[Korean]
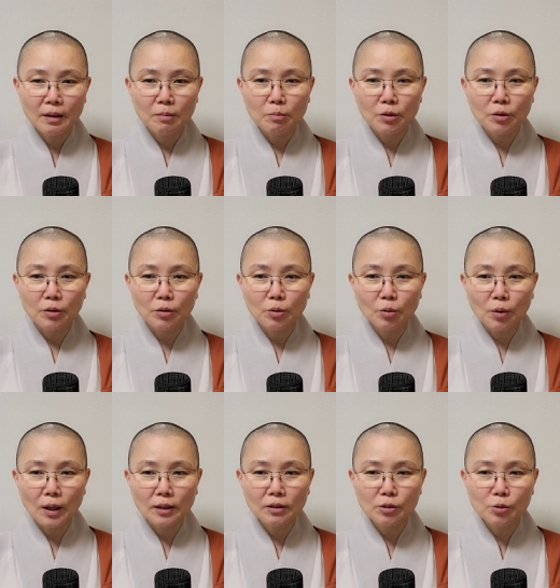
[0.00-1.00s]
뭐 또
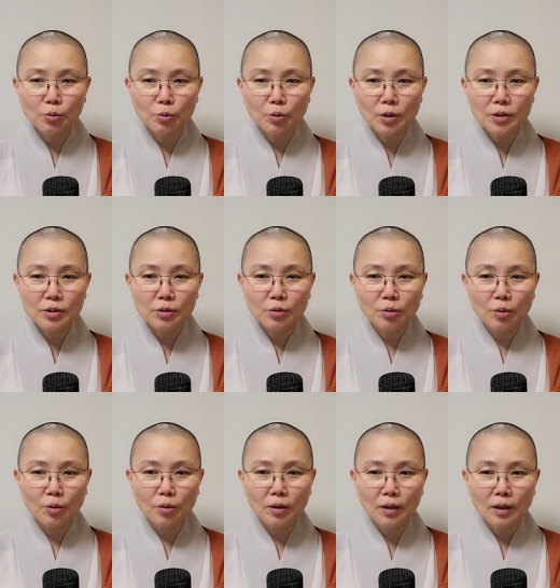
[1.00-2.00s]
같은
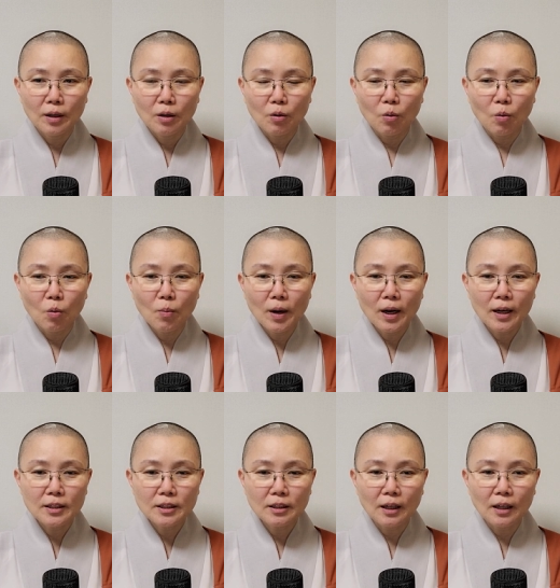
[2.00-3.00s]
종교에서도 오만
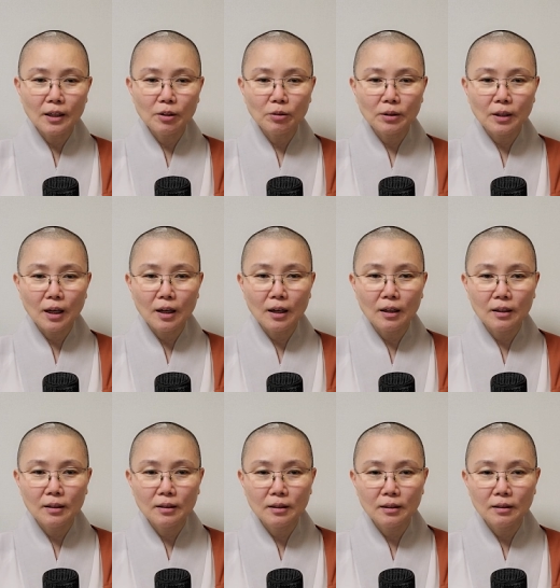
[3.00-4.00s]
가지 달래로 다
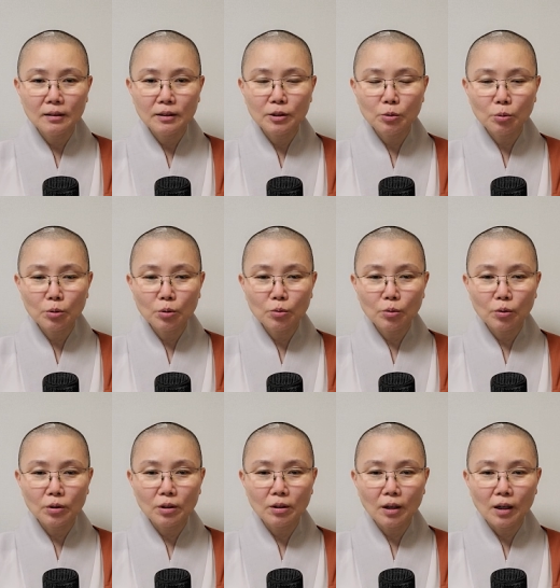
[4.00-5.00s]
어? 기독교도
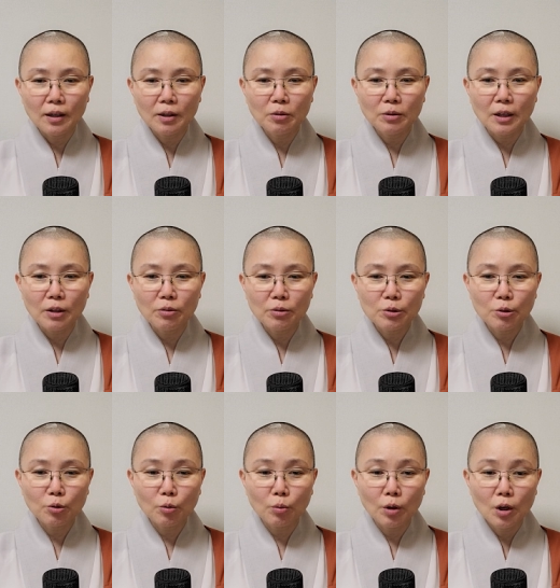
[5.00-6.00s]
여러 갈래로
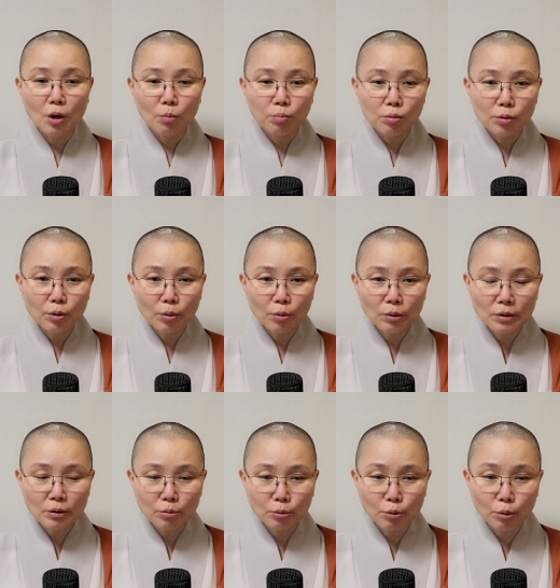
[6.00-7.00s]
나뉘어지고
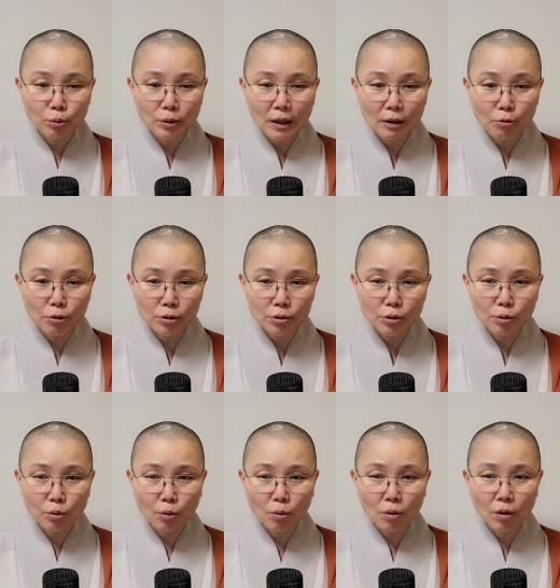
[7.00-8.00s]
불교로도
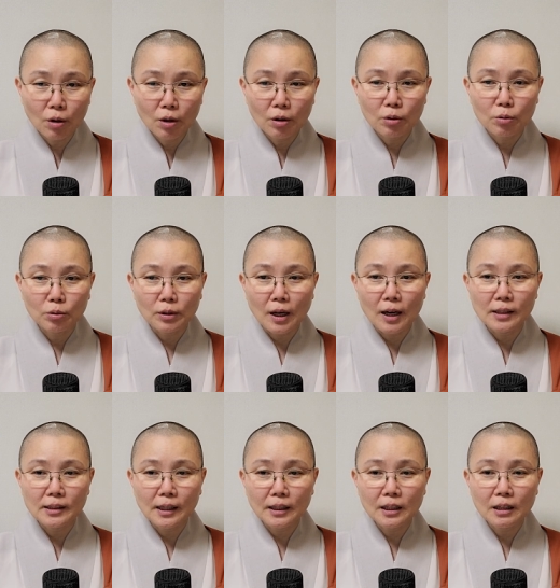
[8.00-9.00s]
나뉘어지고 그리고 다
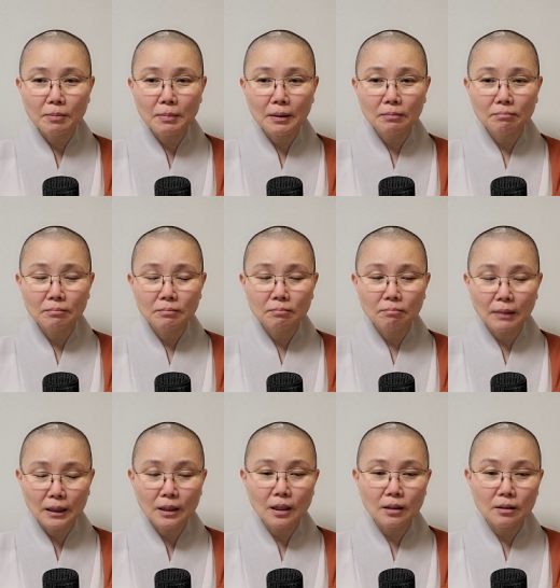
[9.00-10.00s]
자기가 마,
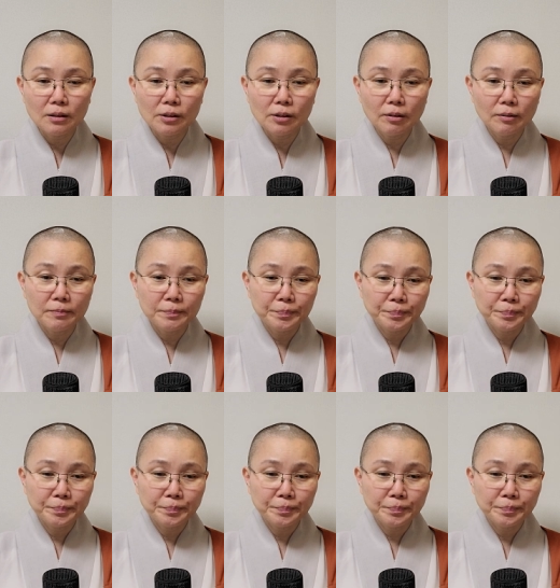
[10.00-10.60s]
맞다 그러죠.